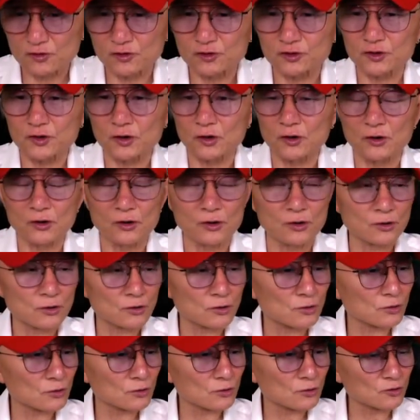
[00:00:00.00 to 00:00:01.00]

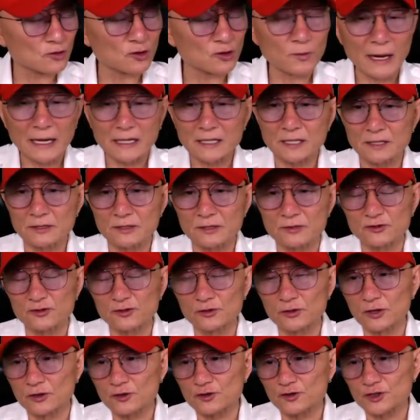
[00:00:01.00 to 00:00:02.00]
구독도 많이들
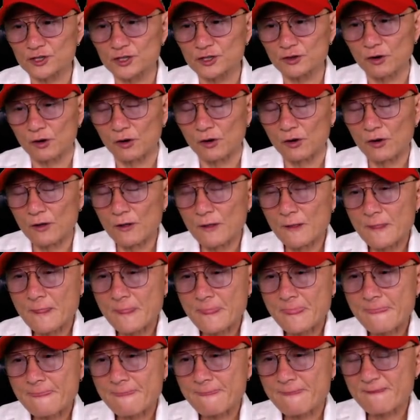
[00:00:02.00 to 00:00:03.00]
눌러주시고
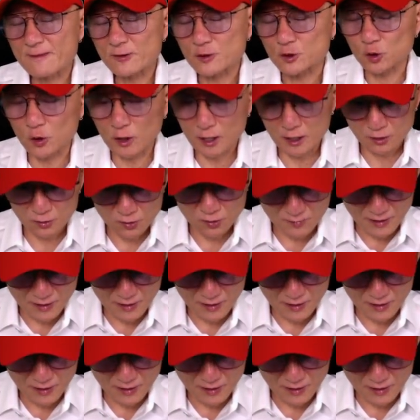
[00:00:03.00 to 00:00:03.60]
음, 좋아요도